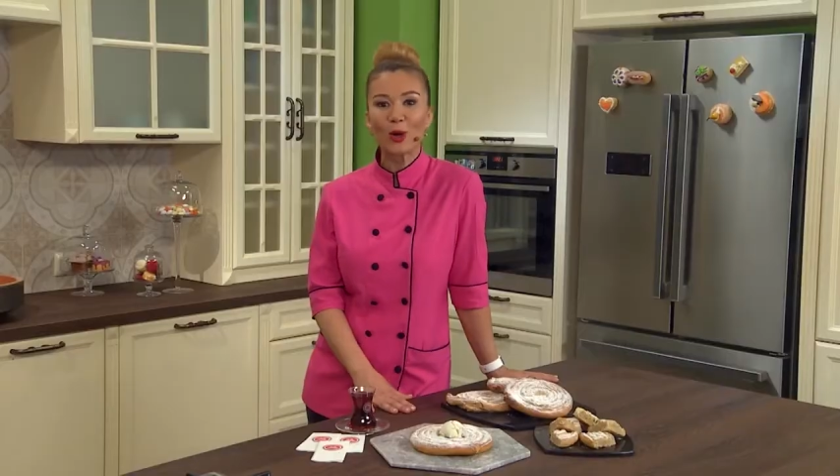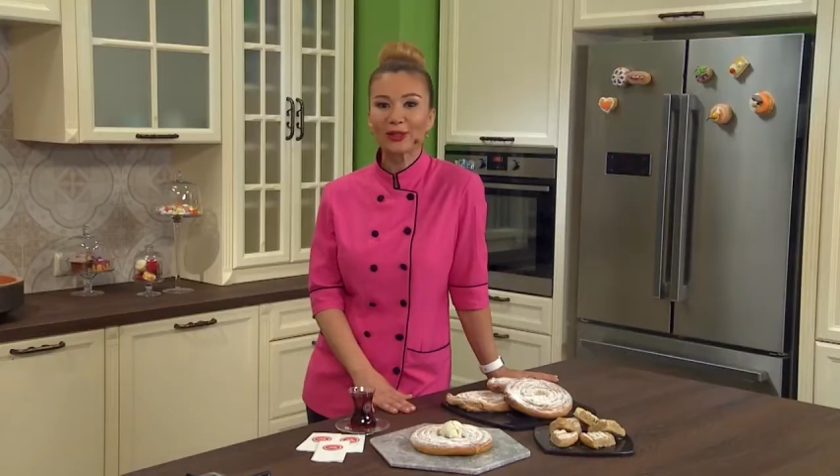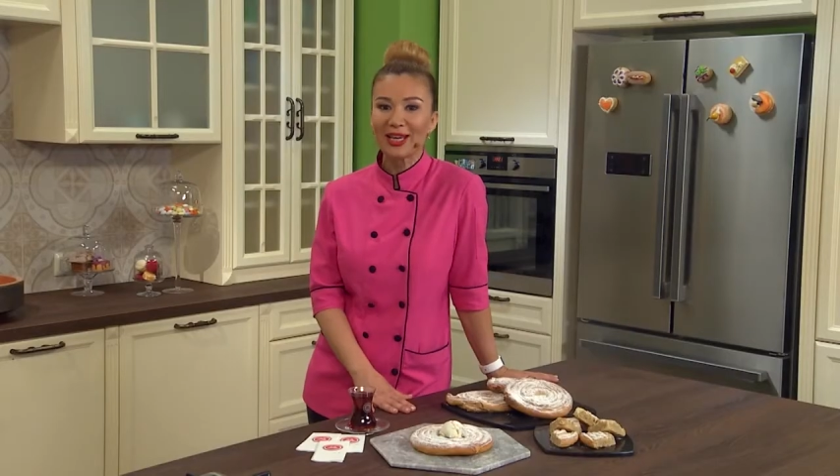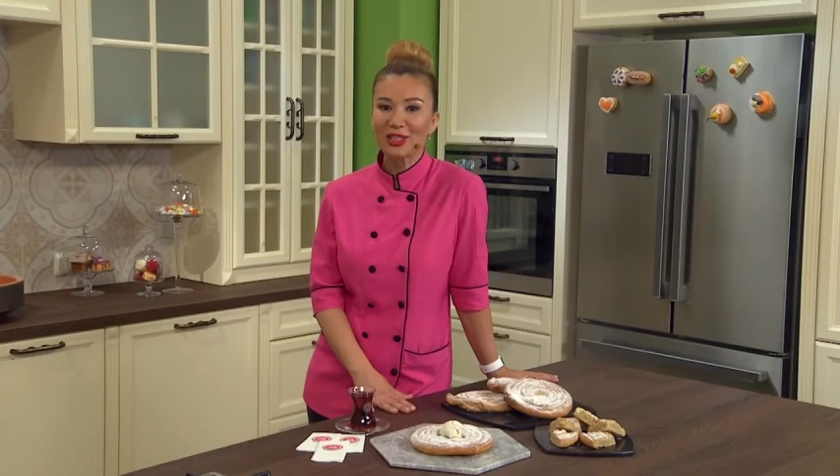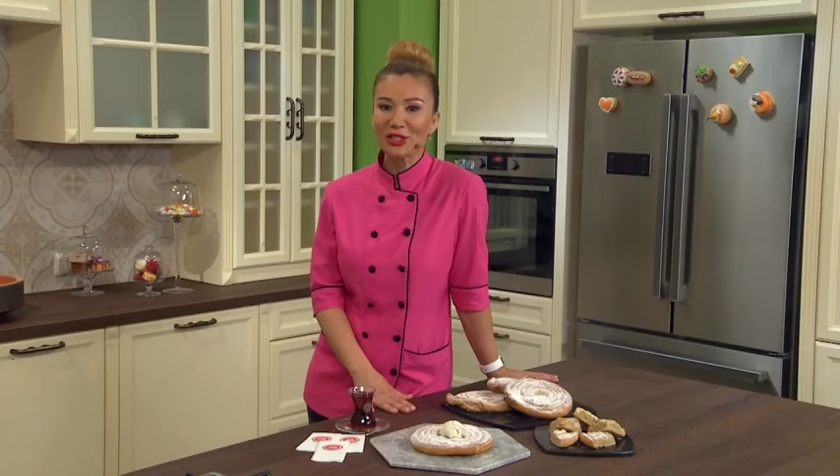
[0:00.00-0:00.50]

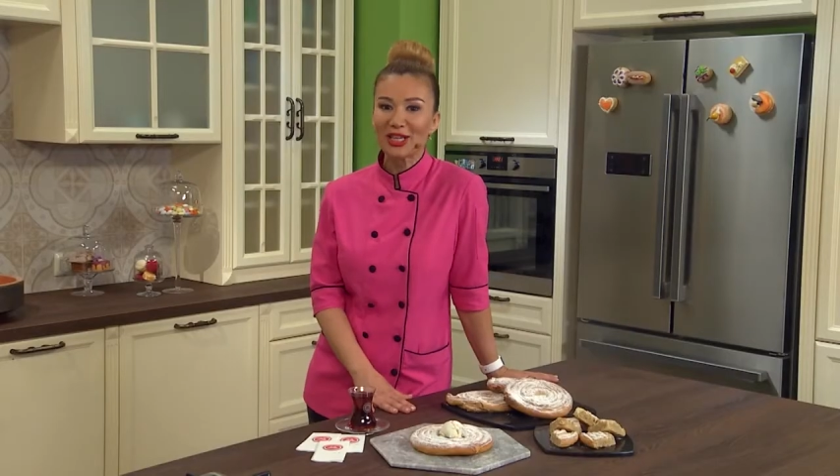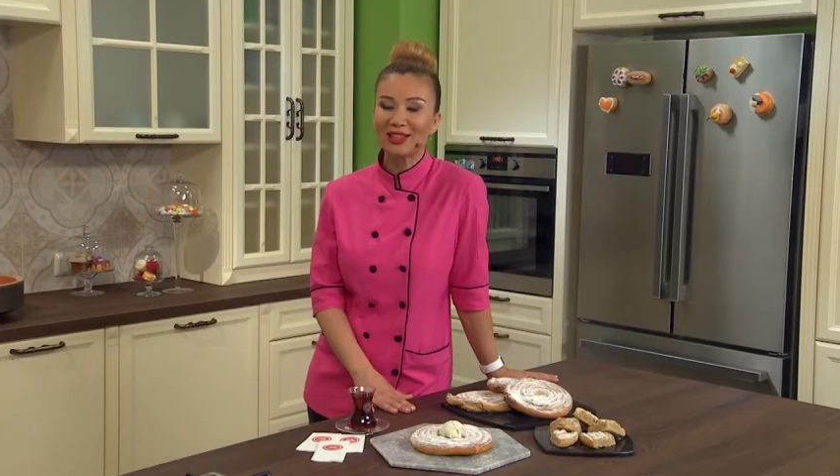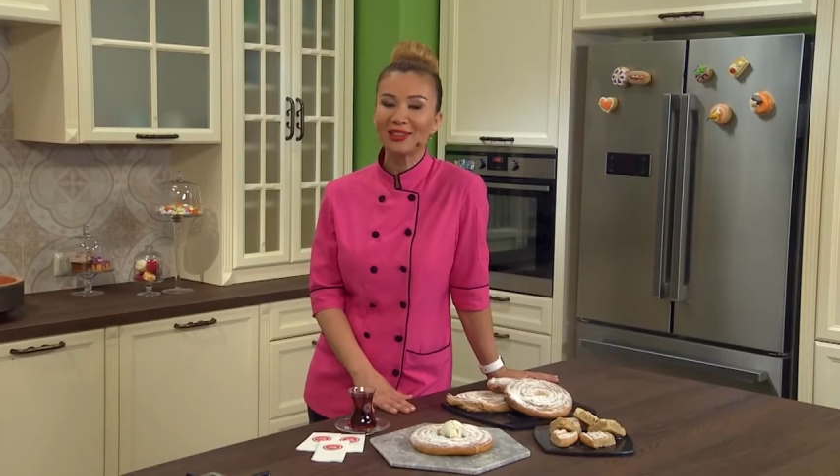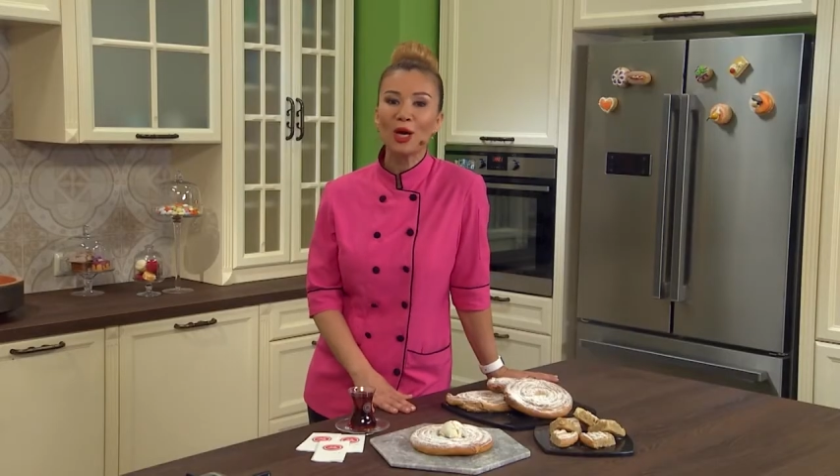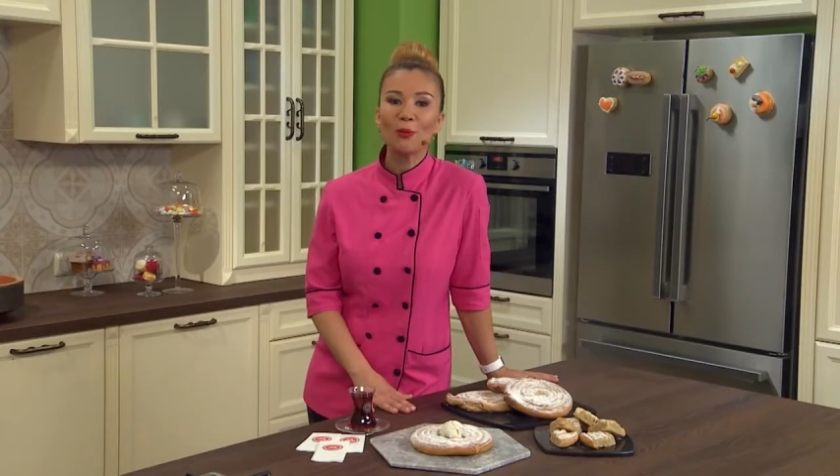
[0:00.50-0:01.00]
ortaya
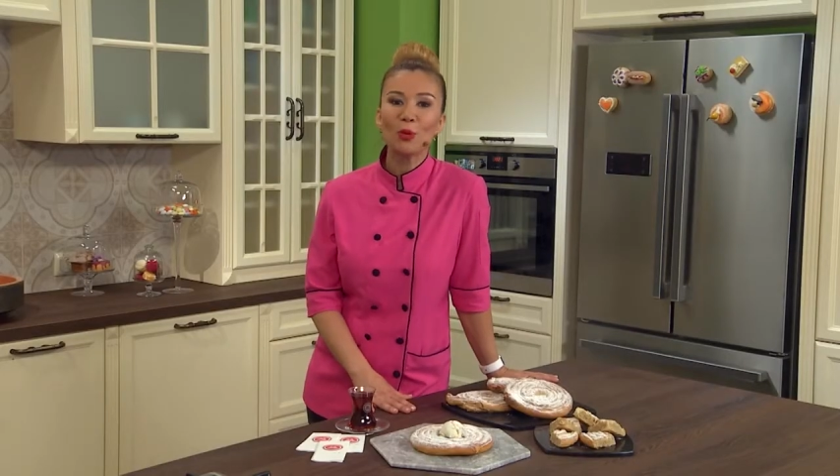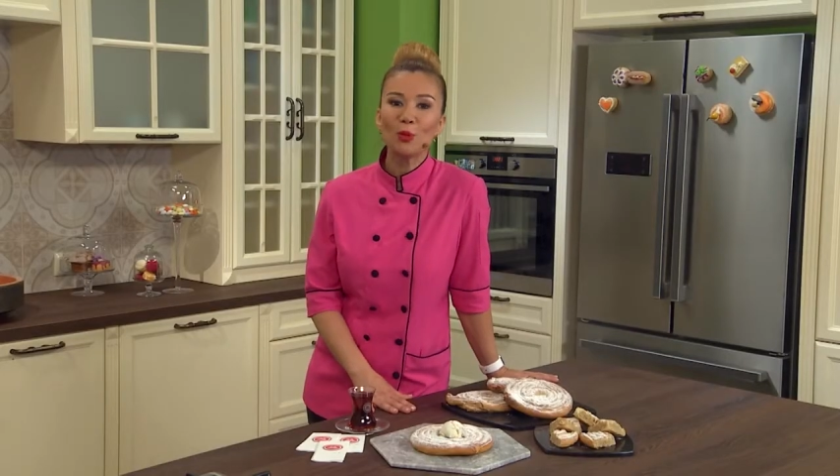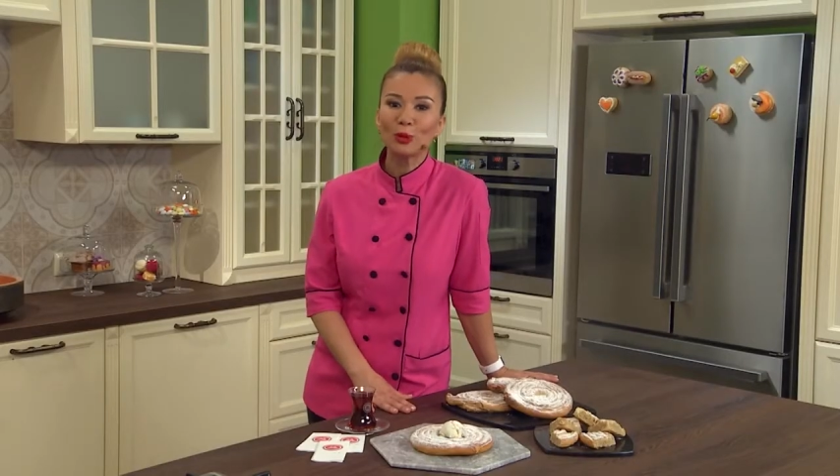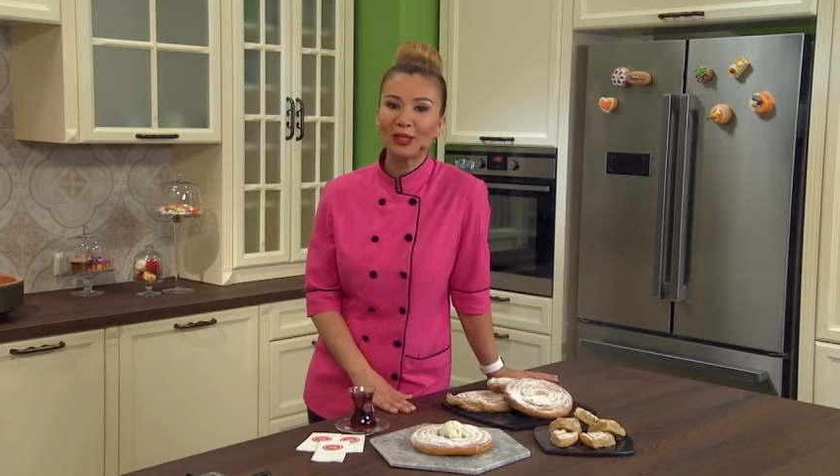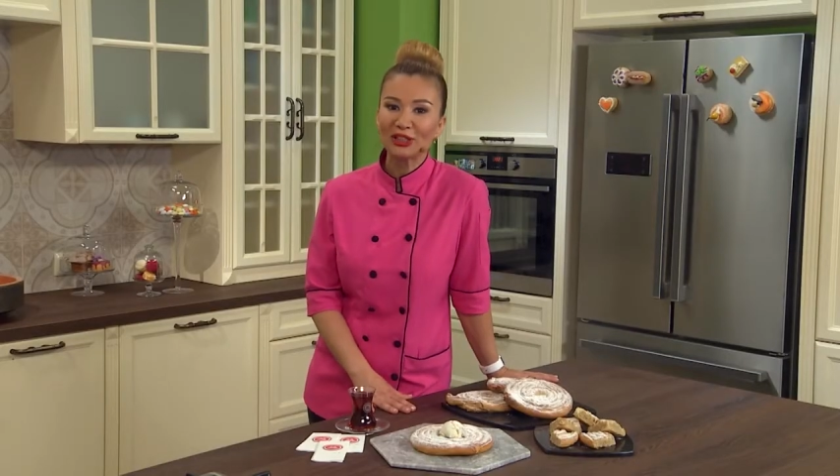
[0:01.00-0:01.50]
çıkan bu
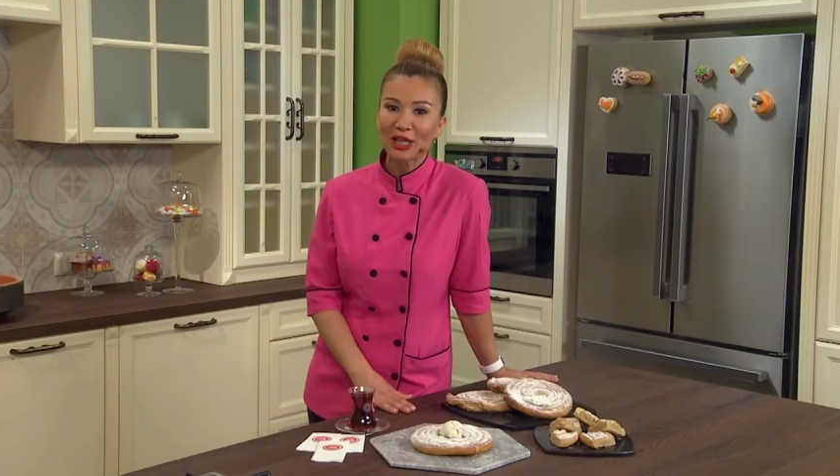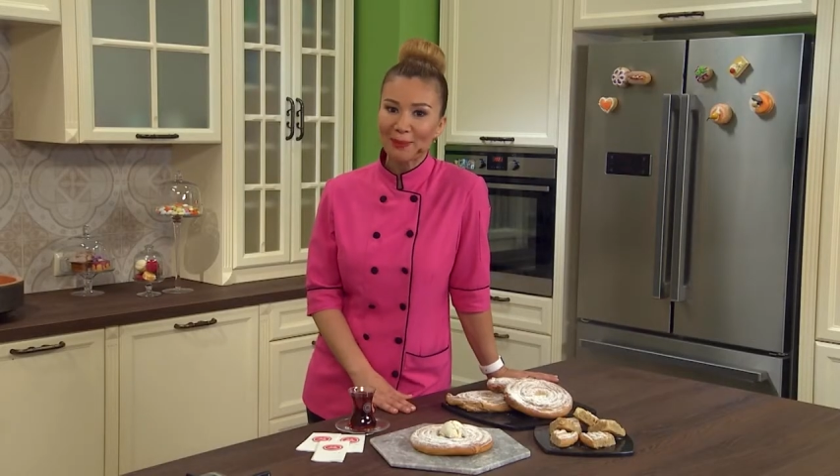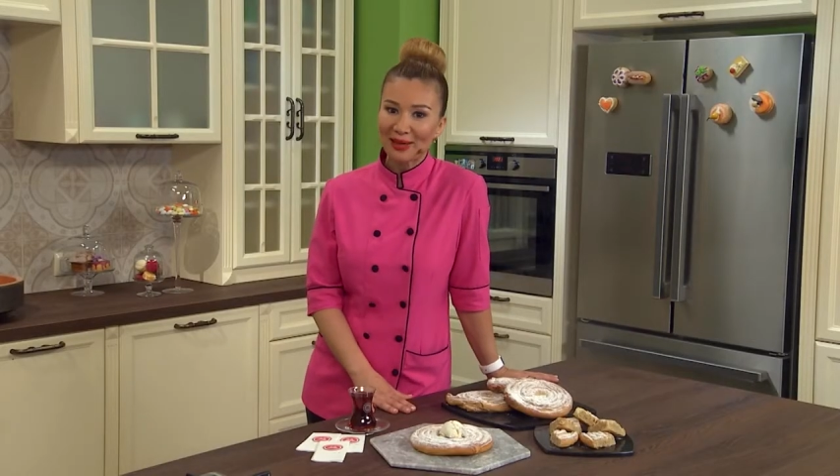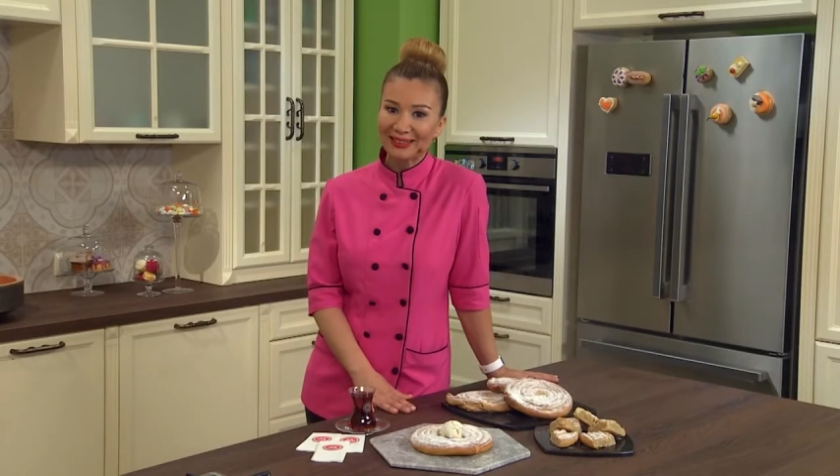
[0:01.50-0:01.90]
muhteşem